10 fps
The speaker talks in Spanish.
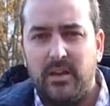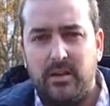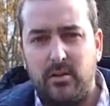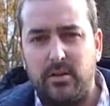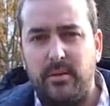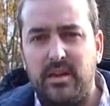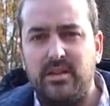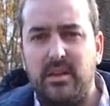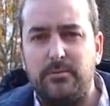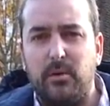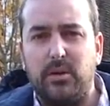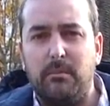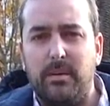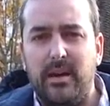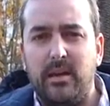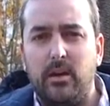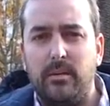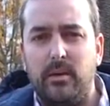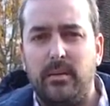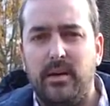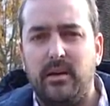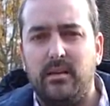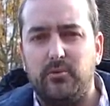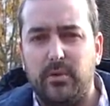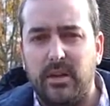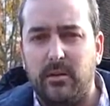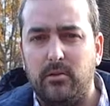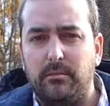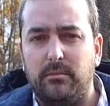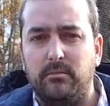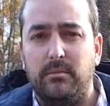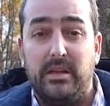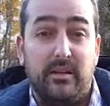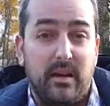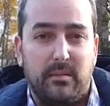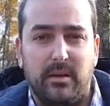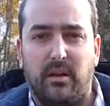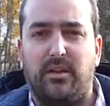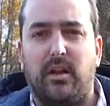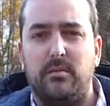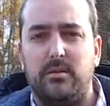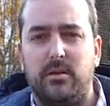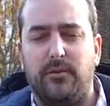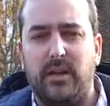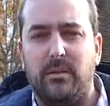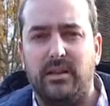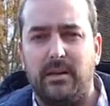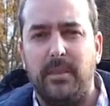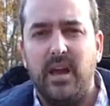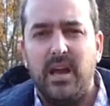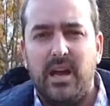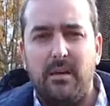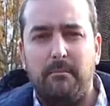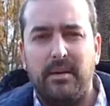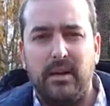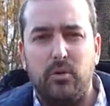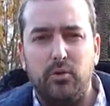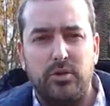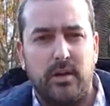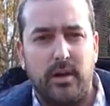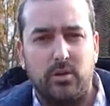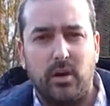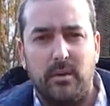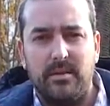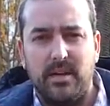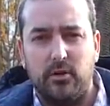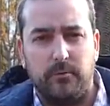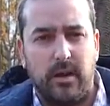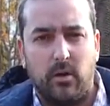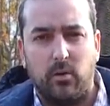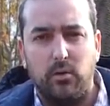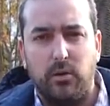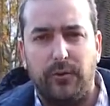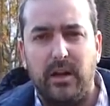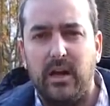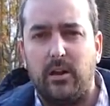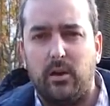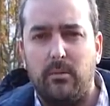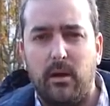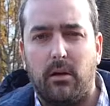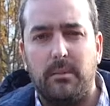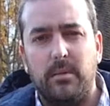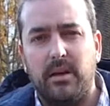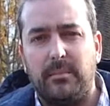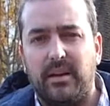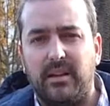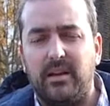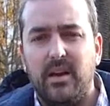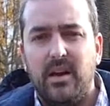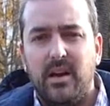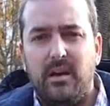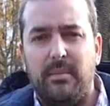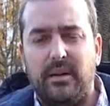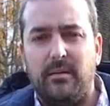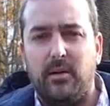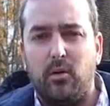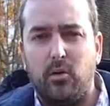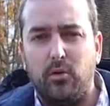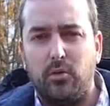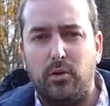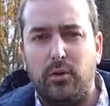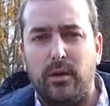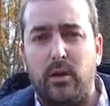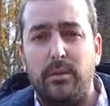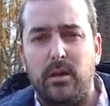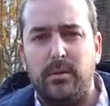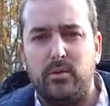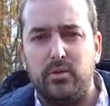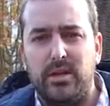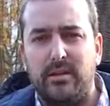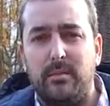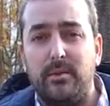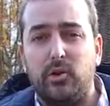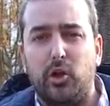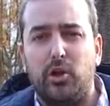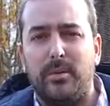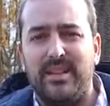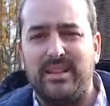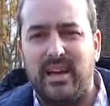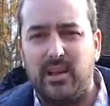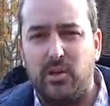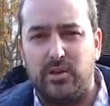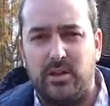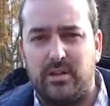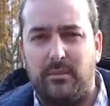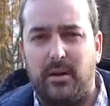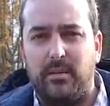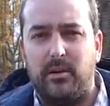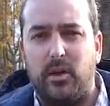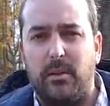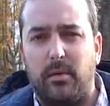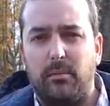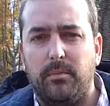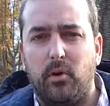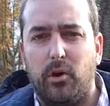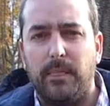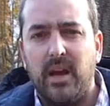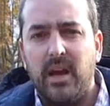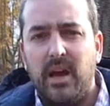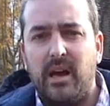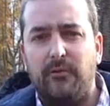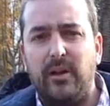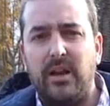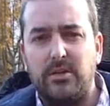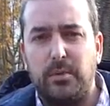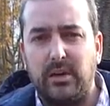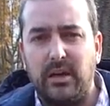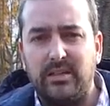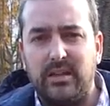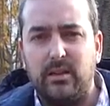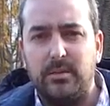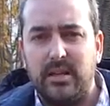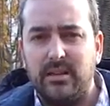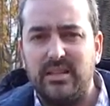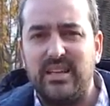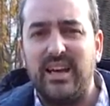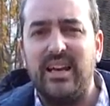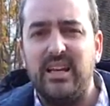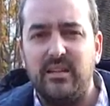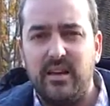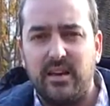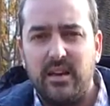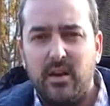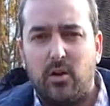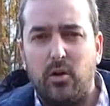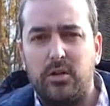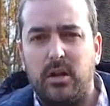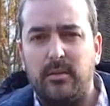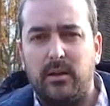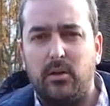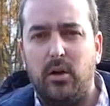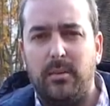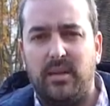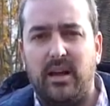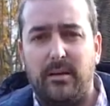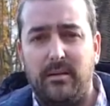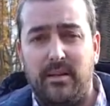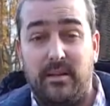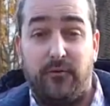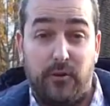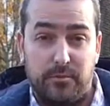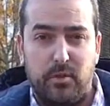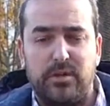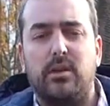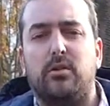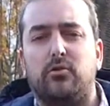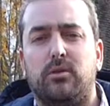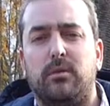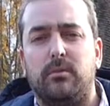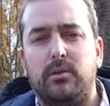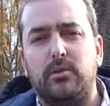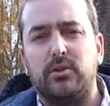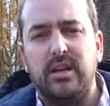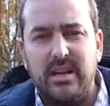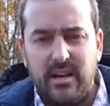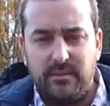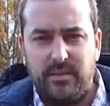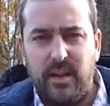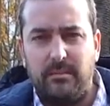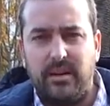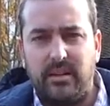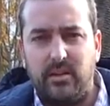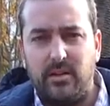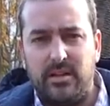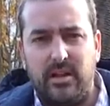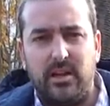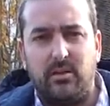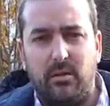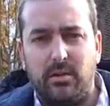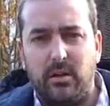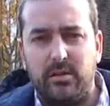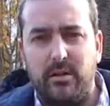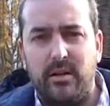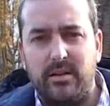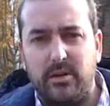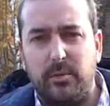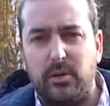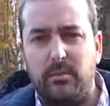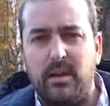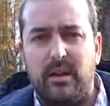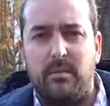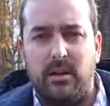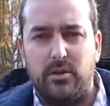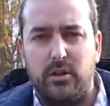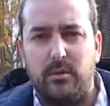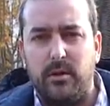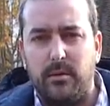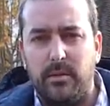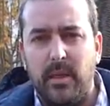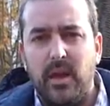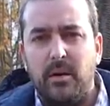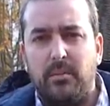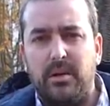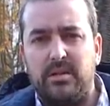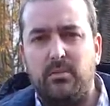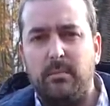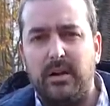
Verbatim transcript: ya lo sabréis, el Sporting B y el Oviedo B disputaban un mini derby en tercera división, finalmente empate a uno, se adelantó Jaime Santos para el conjunto filial rojo y blanco en la primera parte, empataba al conjunto del Oviedo Vetusta. En el minuto 92 se le escapó la victoria por muy poco al filial sportinguista. No obstante, sigue el líder con José Alberto López a la cabeza, que fue expulsado en los últimos minutos del partido. Así que enhorabuena a los chavales del Sporting B, también a los del Oviedo B por ese buen